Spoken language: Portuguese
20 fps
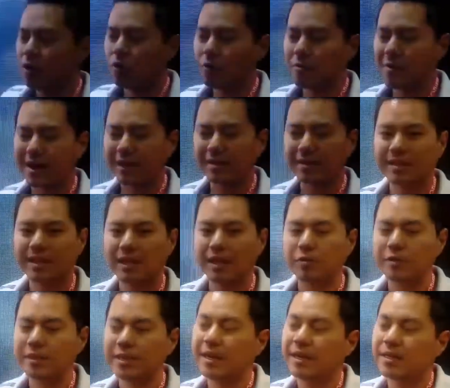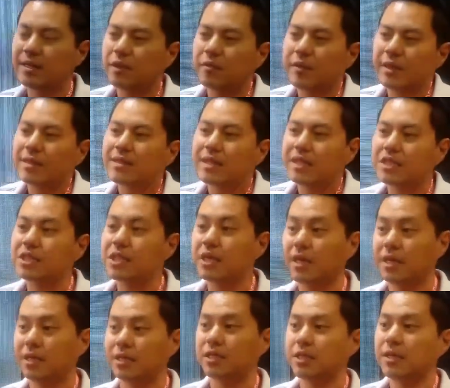uma ação e ele não é
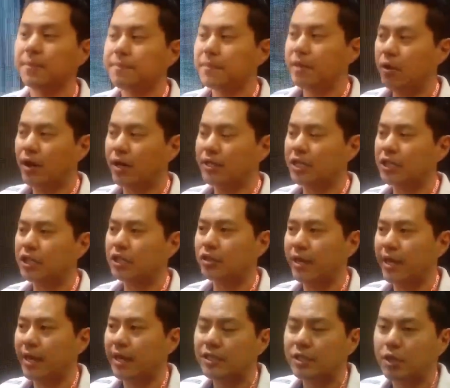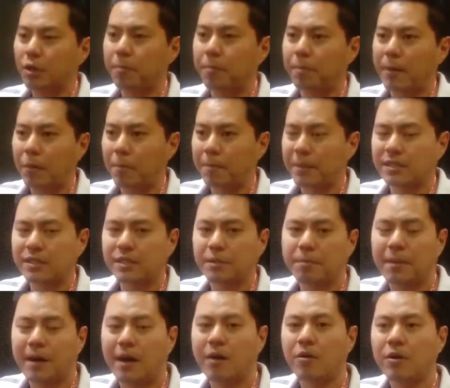entediante. Eu acredito que esse é o, é o
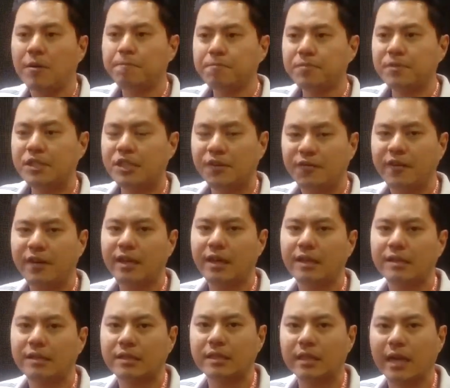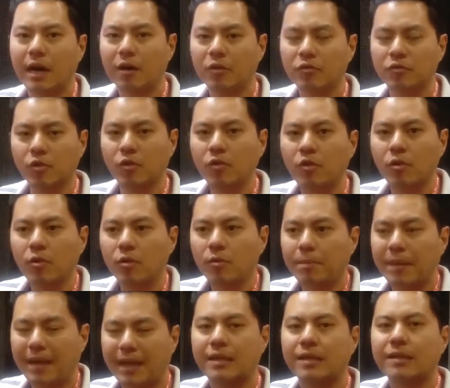principal diferencial do
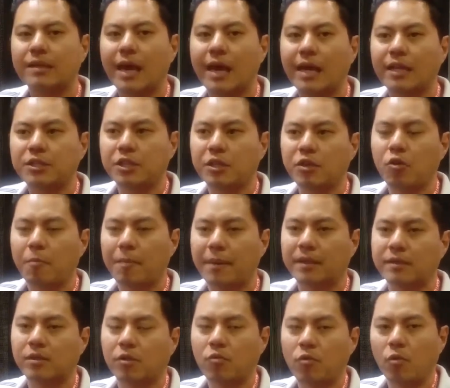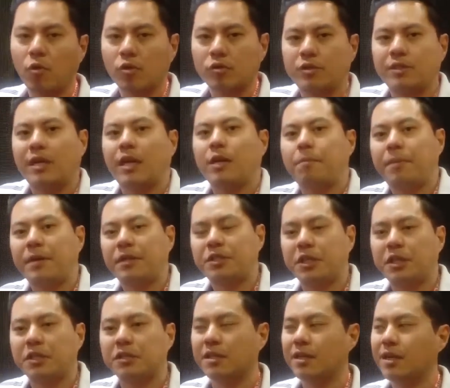Black Dash em comparação com outros
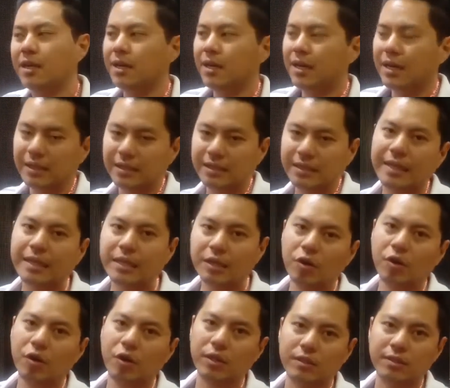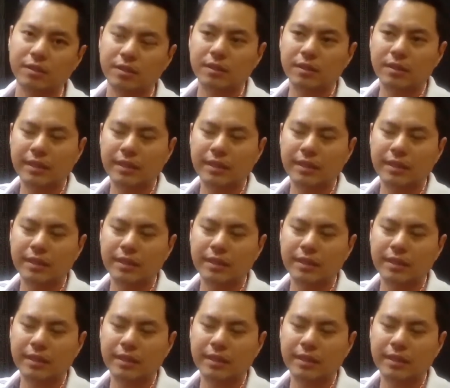RPGs anteriores, que